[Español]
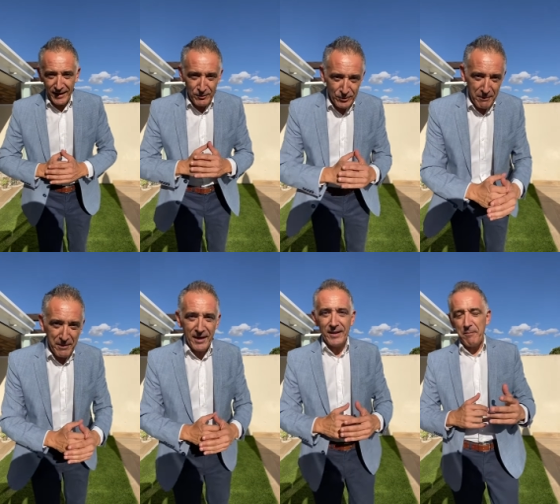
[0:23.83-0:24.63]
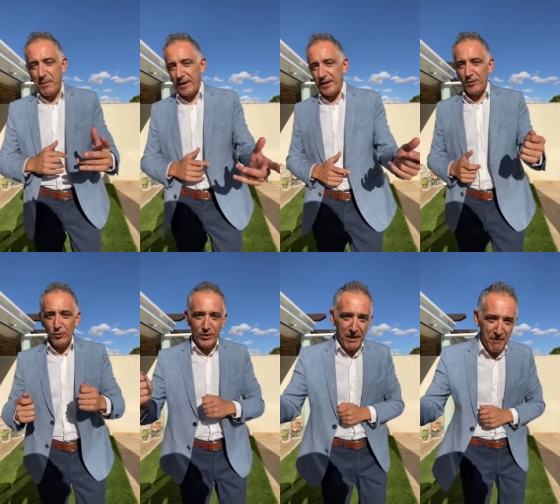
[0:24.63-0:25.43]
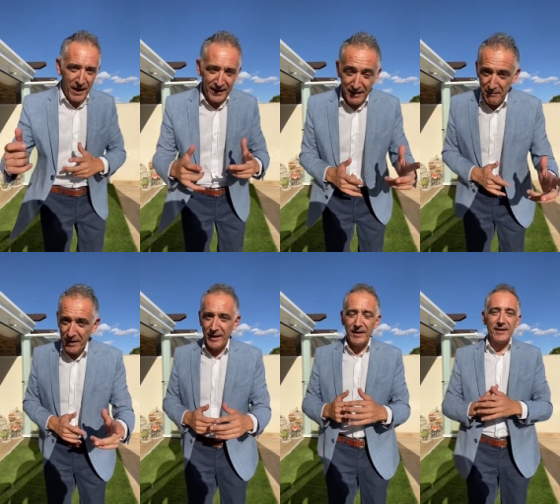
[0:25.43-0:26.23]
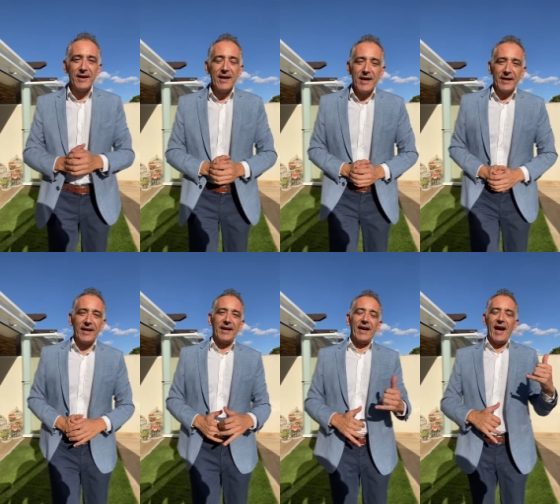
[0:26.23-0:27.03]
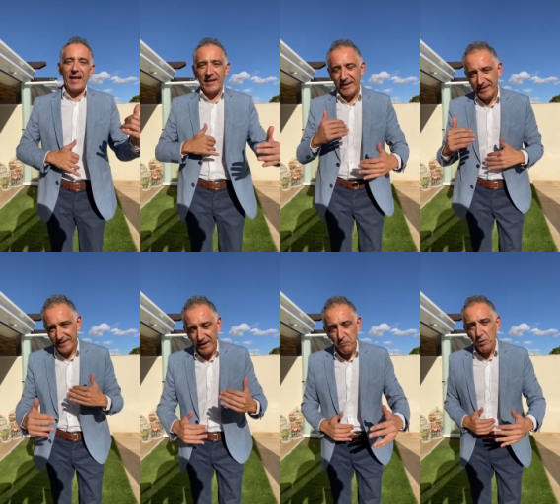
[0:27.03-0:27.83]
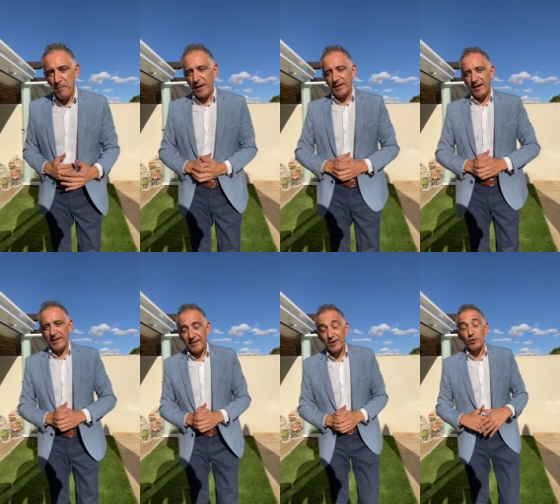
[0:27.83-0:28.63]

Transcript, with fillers: que no te viene, pedidos que van, que vienen, que hay que estar muy pendiente y